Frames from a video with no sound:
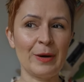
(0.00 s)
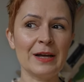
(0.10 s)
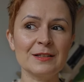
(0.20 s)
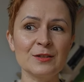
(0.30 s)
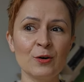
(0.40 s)

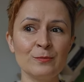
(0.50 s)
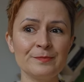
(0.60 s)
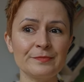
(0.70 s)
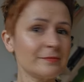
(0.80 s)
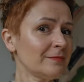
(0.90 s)

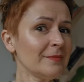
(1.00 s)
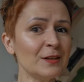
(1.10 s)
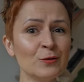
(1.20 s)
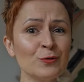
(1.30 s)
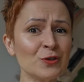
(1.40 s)
Bardzo
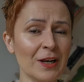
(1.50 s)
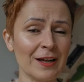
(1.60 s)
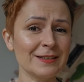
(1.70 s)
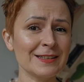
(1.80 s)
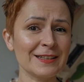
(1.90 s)

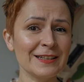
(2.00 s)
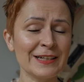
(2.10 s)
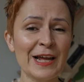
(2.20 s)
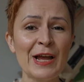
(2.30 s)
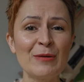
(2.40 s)

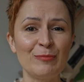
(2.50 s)
nonszalanckich,